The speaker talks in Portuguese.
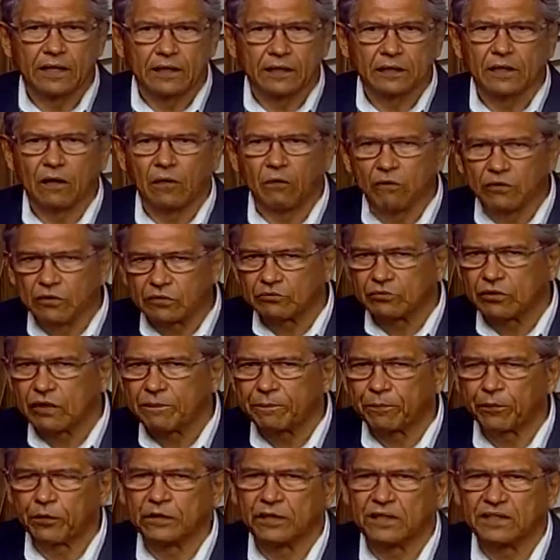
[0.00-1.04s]
Então isso é
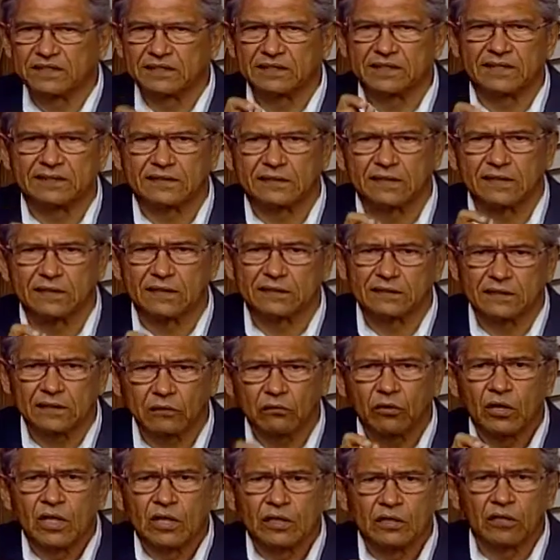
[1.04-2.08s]
importante.
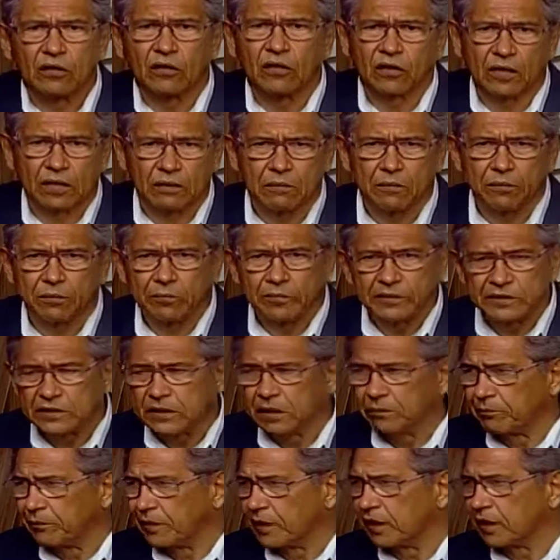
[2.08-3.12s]
65 nanogramas por
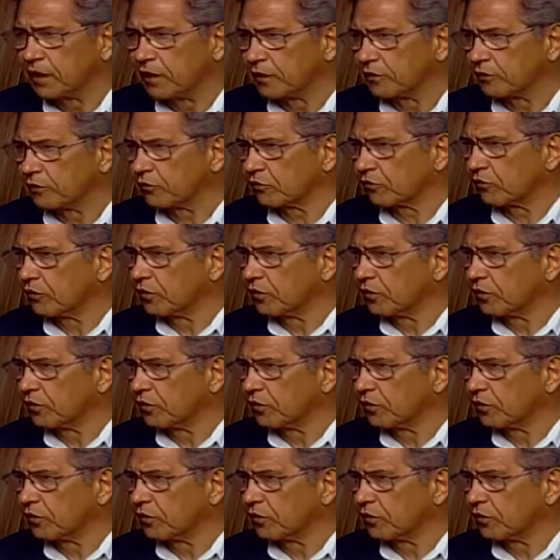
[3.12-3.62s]
mililitro.